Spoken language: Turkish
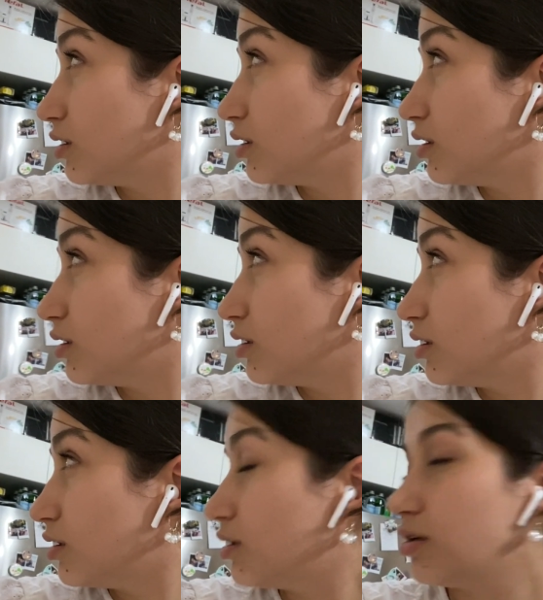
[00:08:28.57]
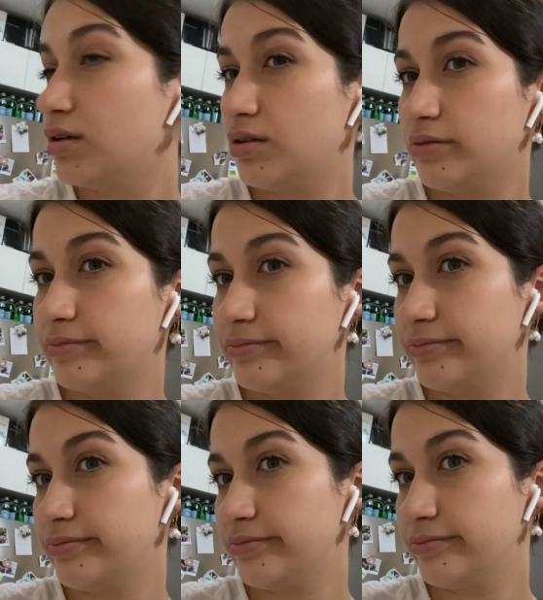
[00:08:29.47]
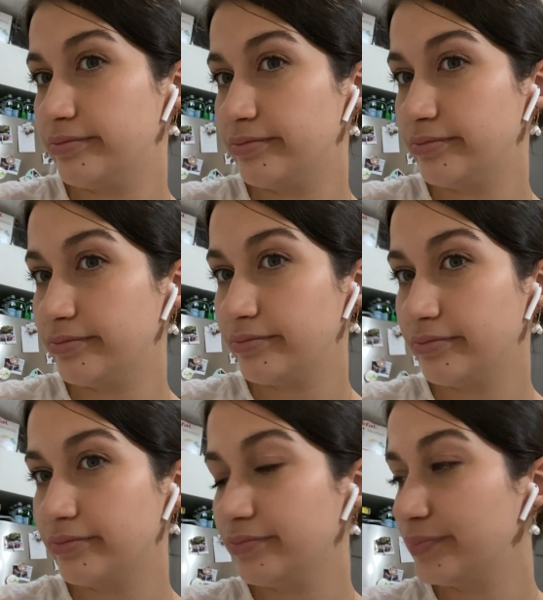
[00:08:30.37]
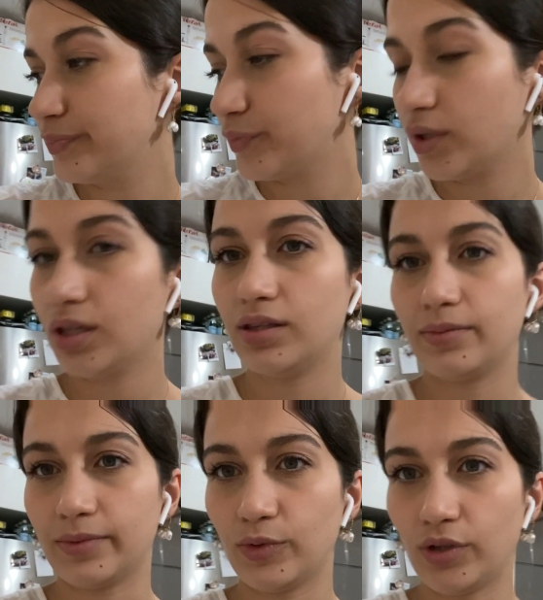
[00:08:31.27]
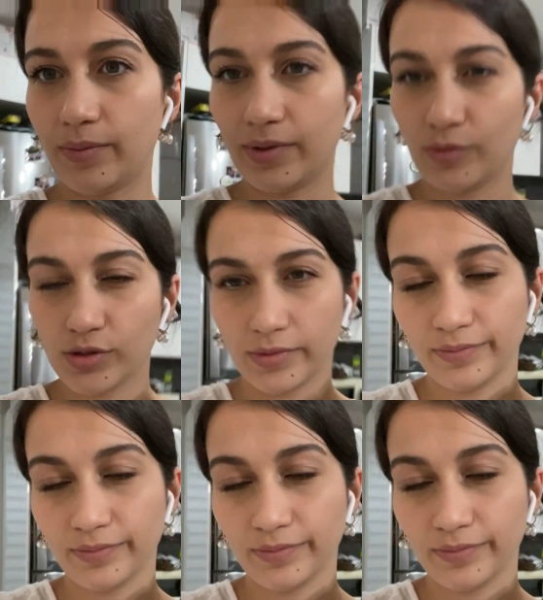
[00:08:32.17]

İçersin. Sütlü mütlü. Tamam öyle yapamaz o